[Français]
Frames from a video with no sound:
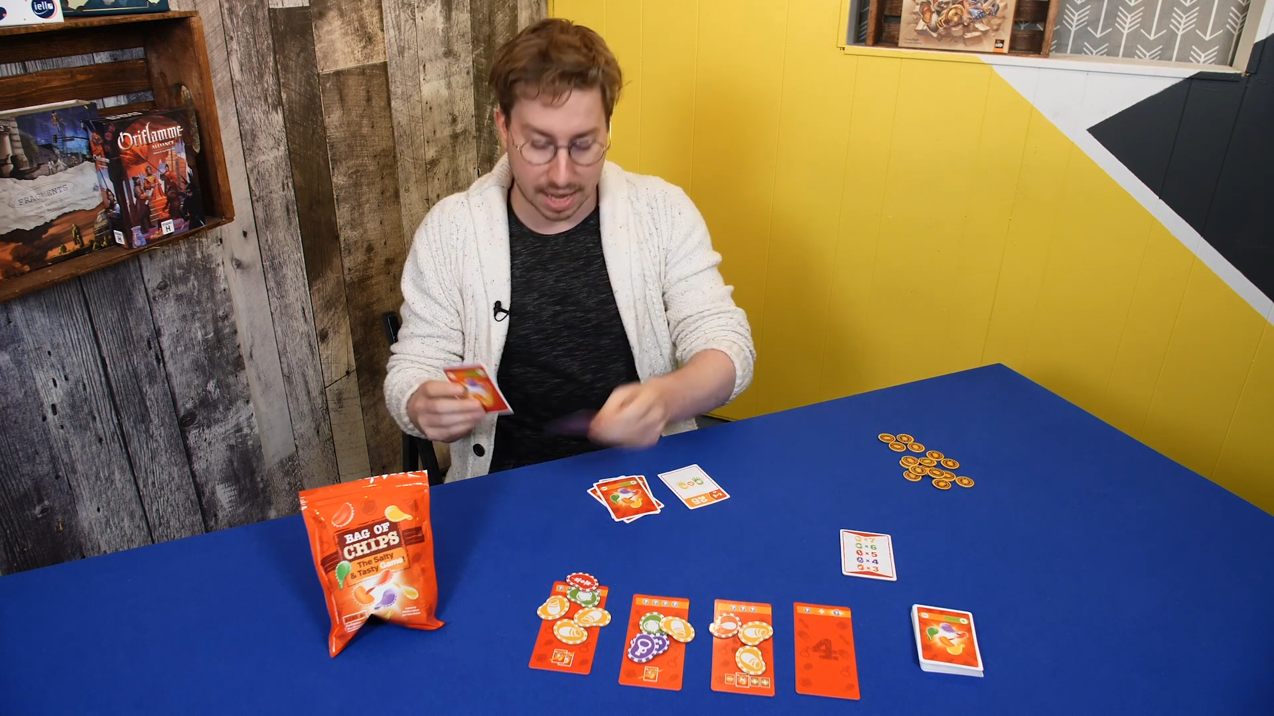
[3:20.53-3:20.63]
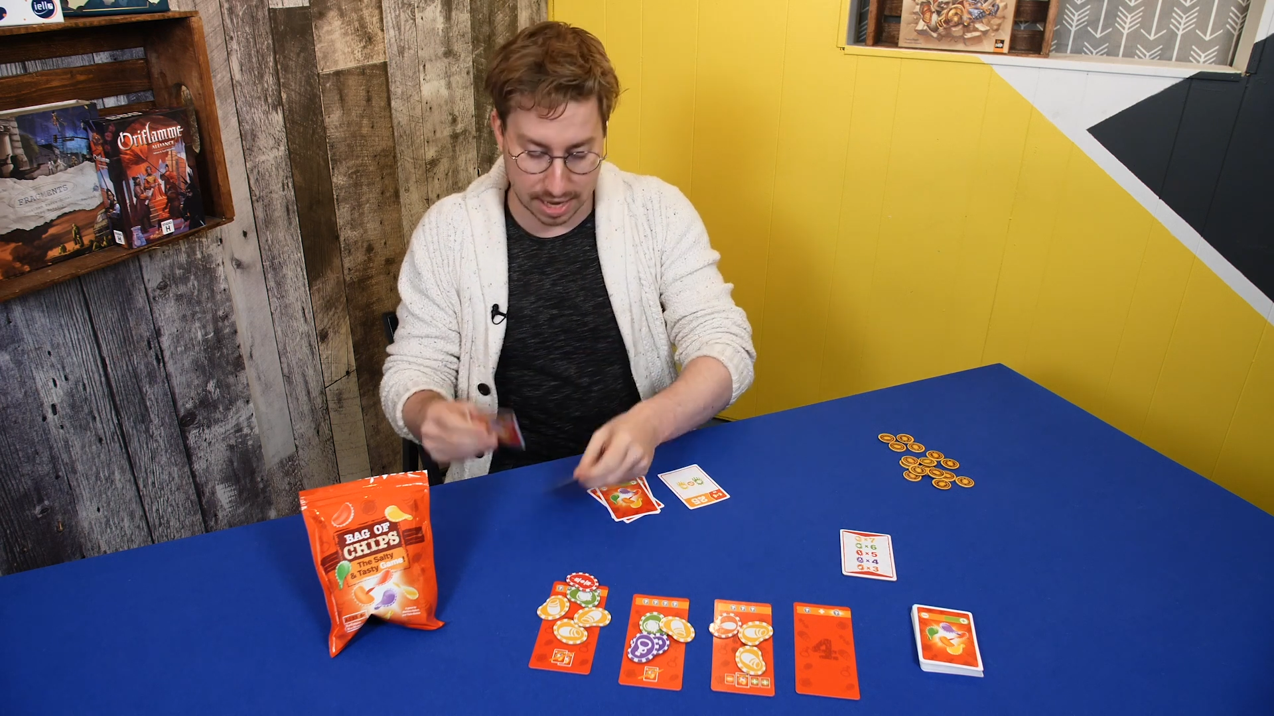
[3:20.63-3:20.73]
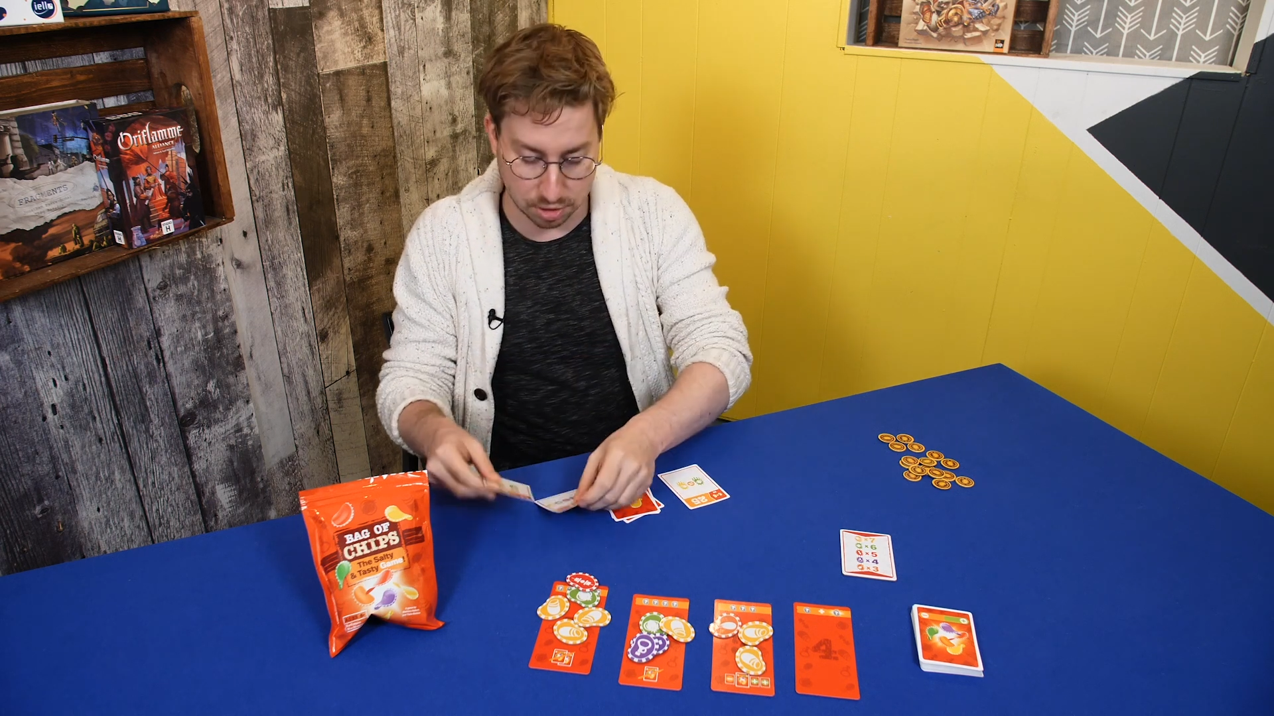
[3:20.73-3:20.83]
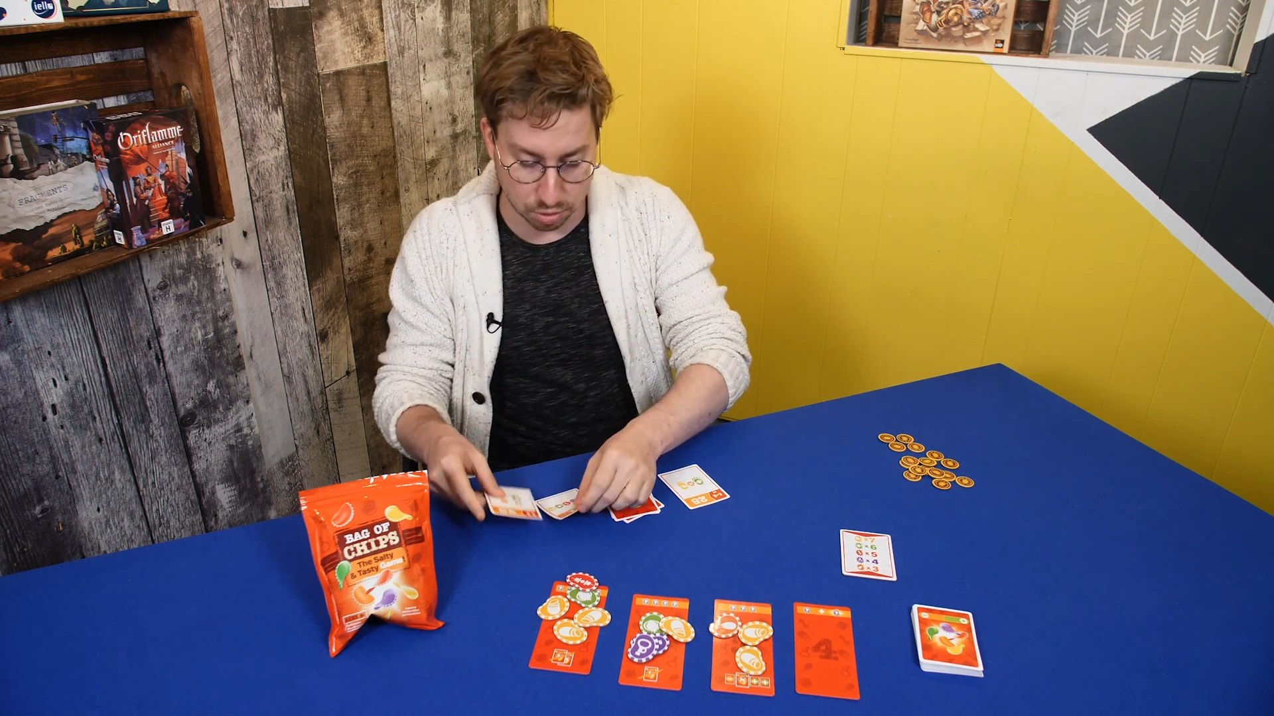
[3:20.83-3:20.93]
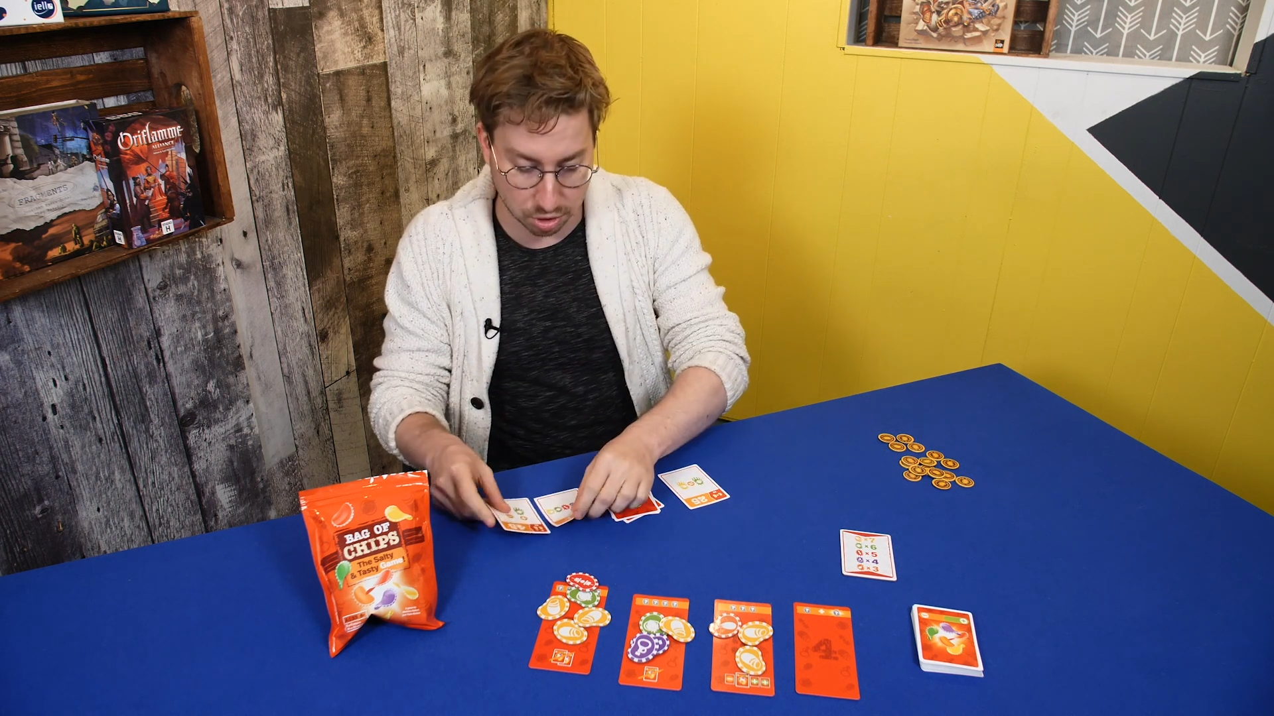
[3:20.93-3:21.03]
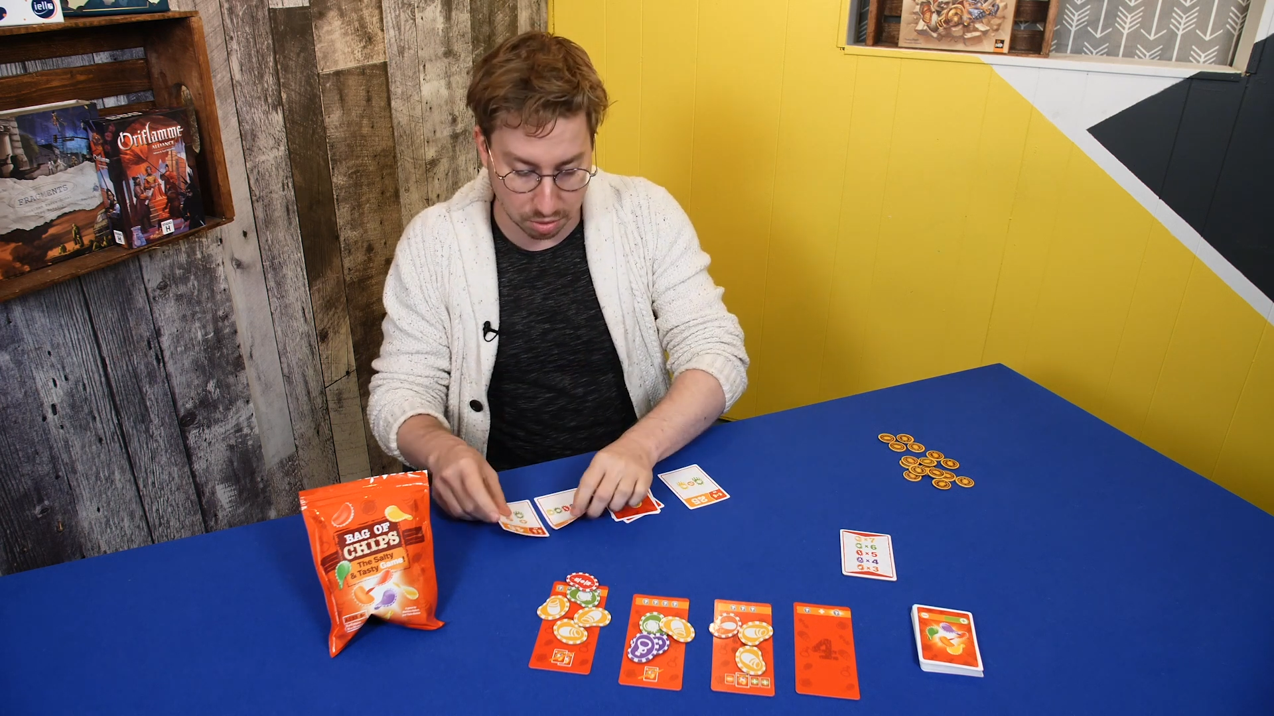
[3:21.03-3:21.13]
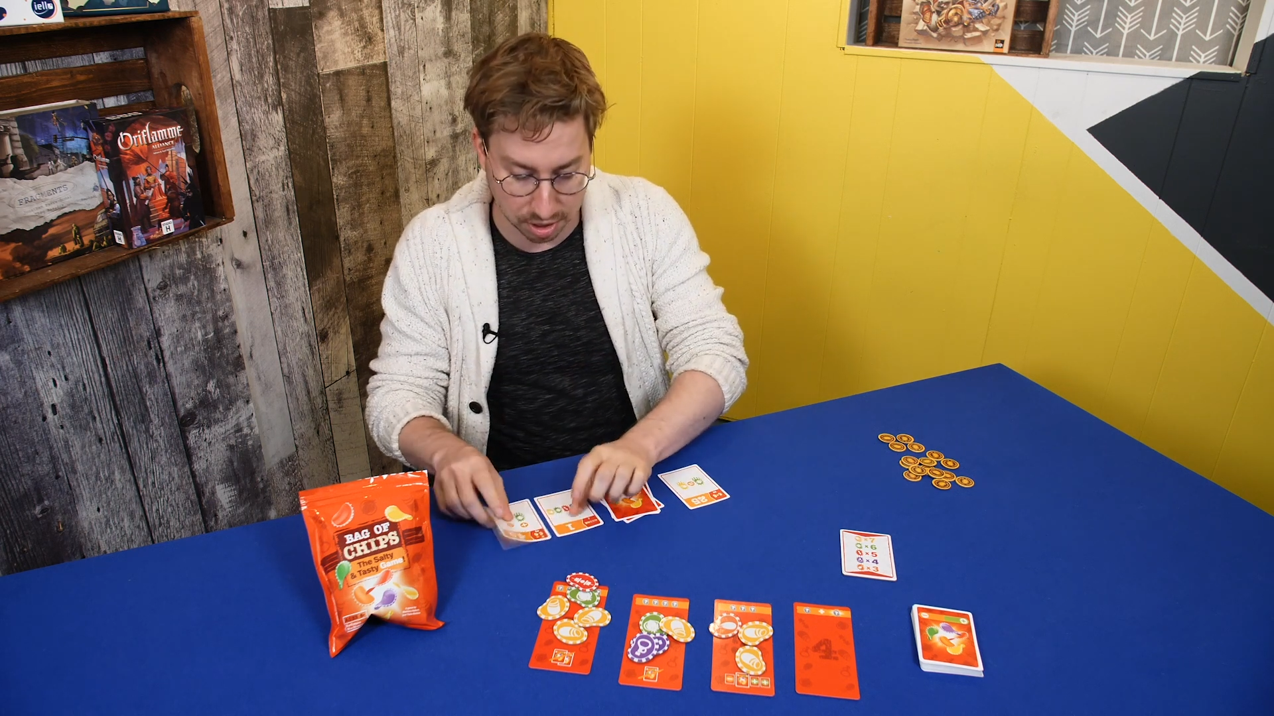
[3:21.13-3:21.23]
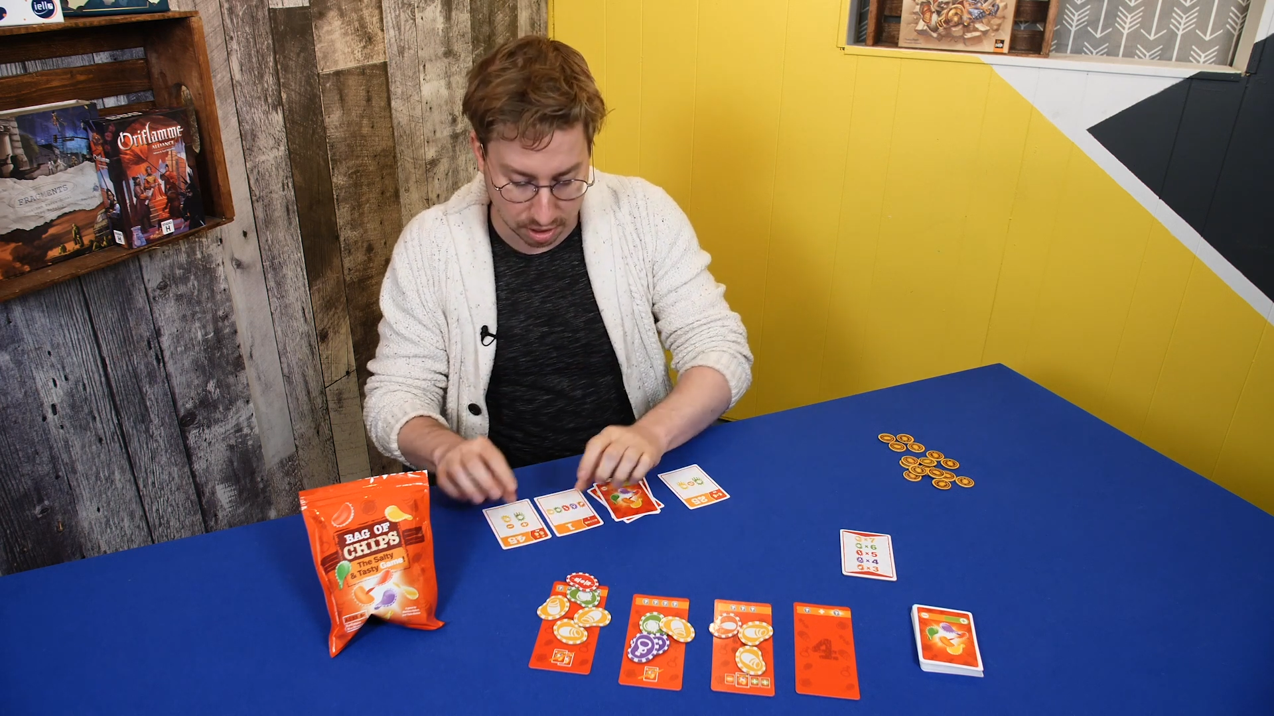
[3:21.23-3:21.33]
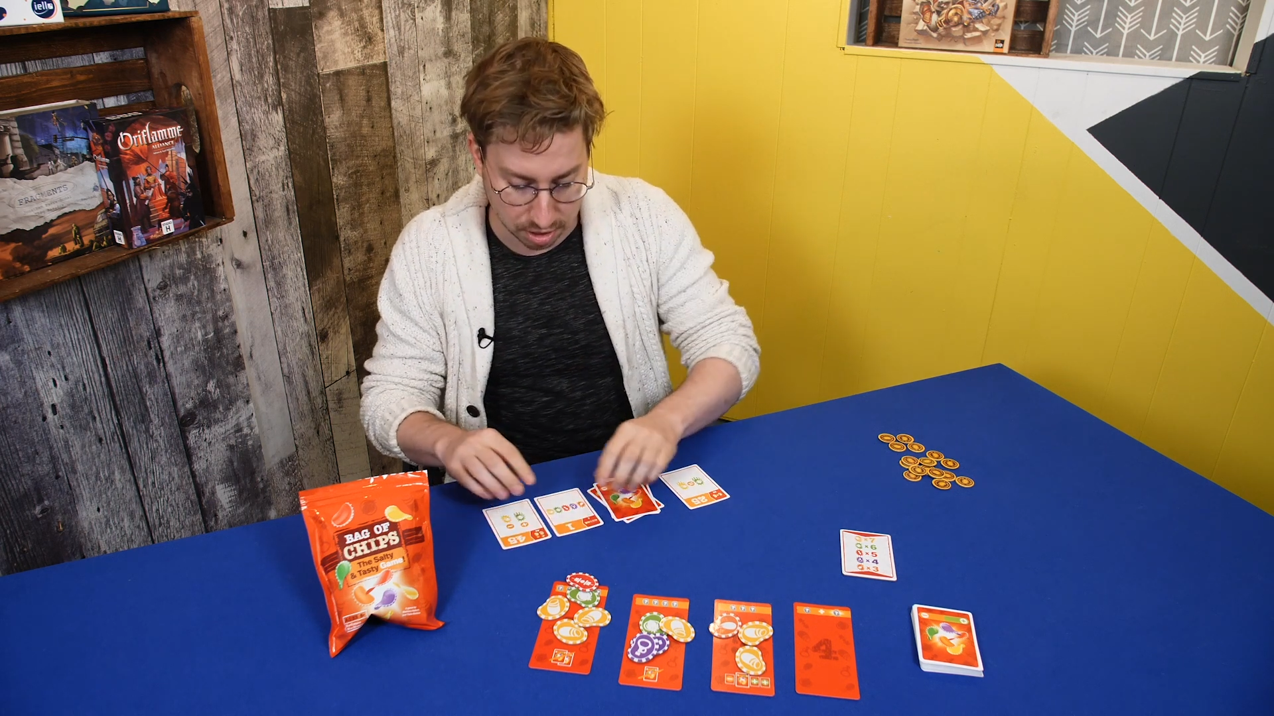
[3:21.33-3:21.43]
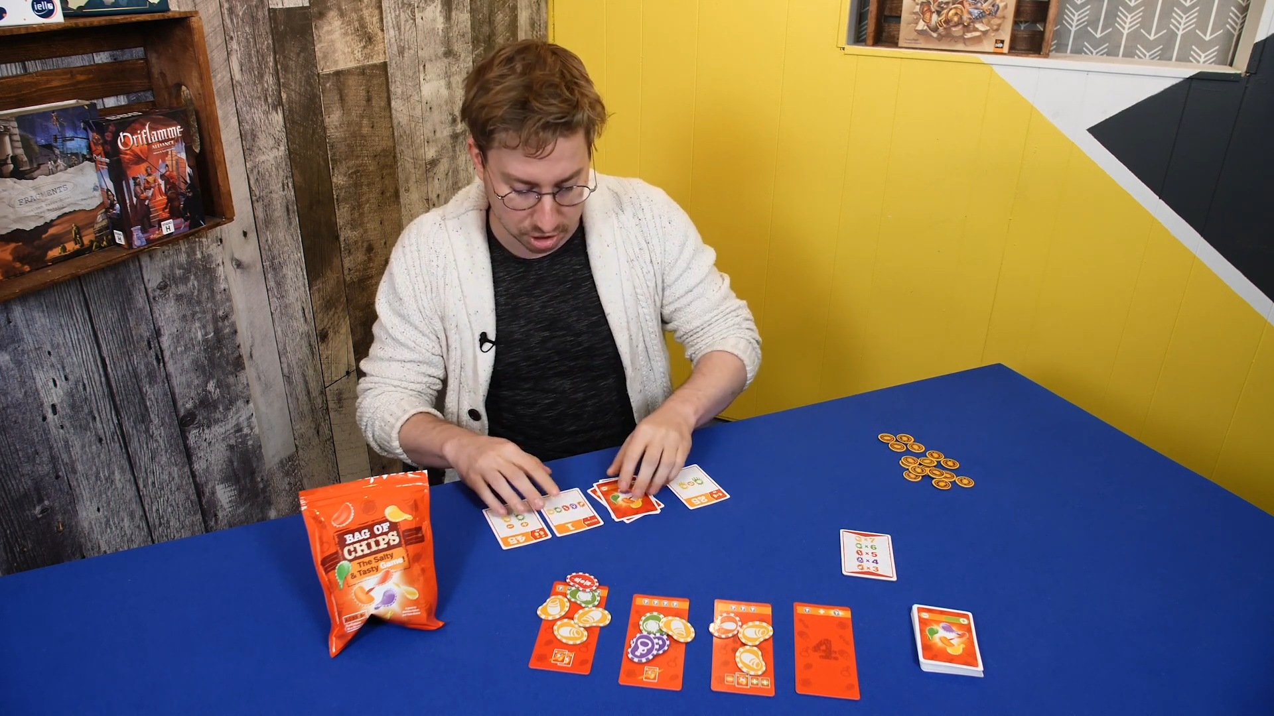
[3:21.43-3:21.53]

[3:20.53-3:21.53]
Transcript: et les deux autres